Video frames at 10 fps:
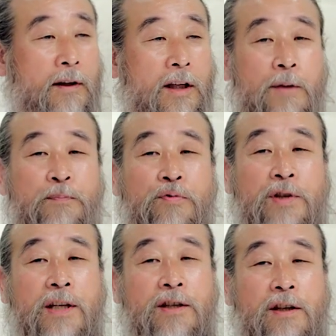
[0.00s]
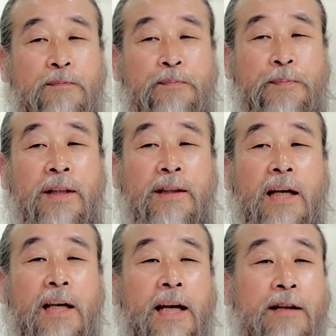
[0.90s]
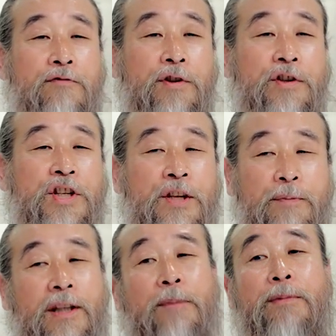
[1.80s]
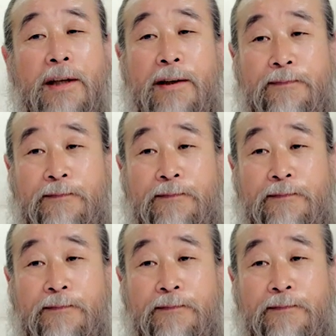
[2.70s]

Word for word: 이 부산시를 빛나게 할 수 있는 힘이 됩니다.